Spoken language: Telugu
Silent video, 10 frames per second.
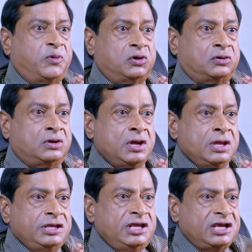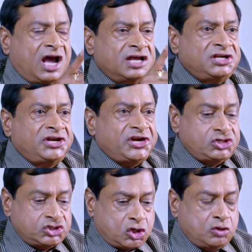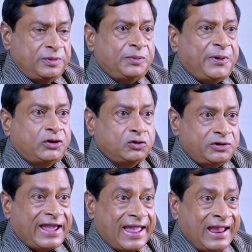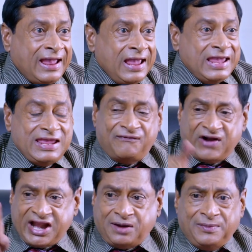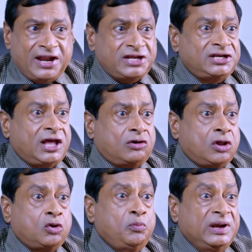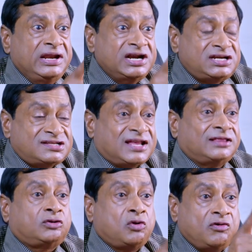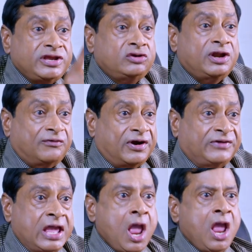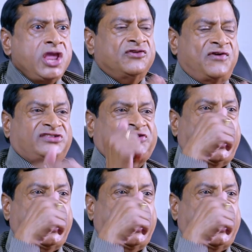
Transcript: రా బాబు ఈ కాన్సన్ట్రేషన్ చదువు మీద పెట్టుంటే ఎవరి రికమెండేషన్ లేకుండా బిల్ గేట్స్ అంత ట్రాడు అయ్యి ఉండేవాడు యు ఆర్